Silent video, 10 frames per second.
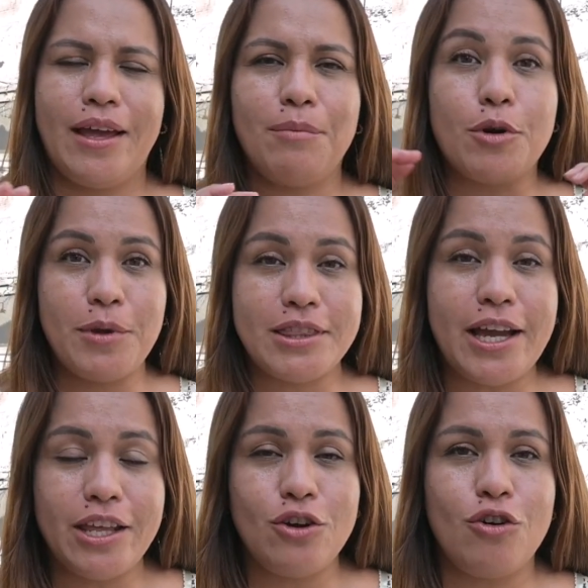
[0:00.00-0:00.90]
que el
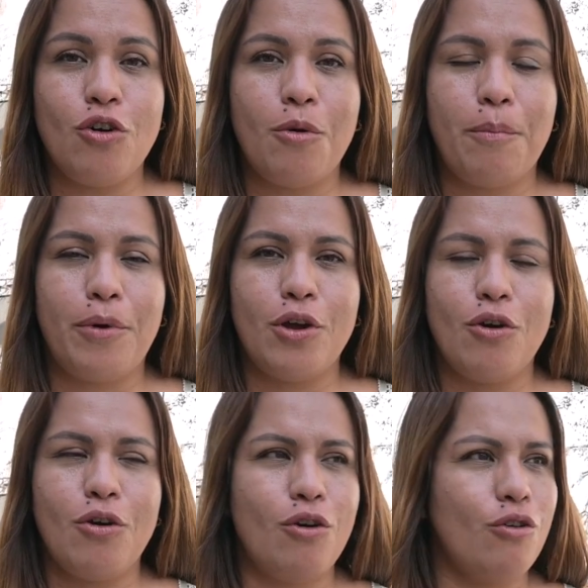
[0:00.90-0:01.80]
propietario
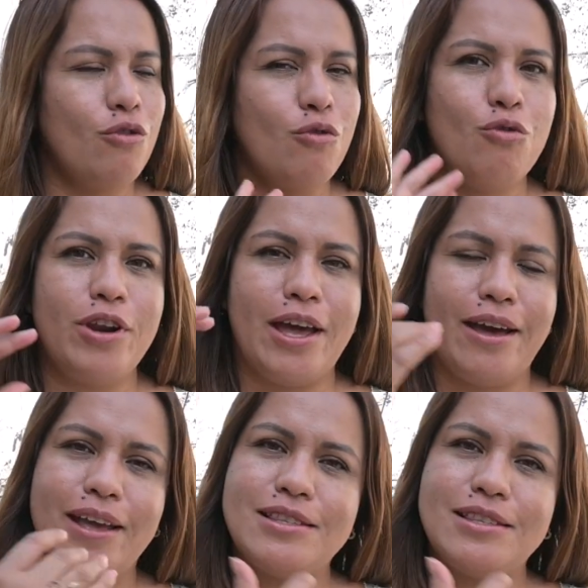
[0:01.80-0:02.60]
compró una,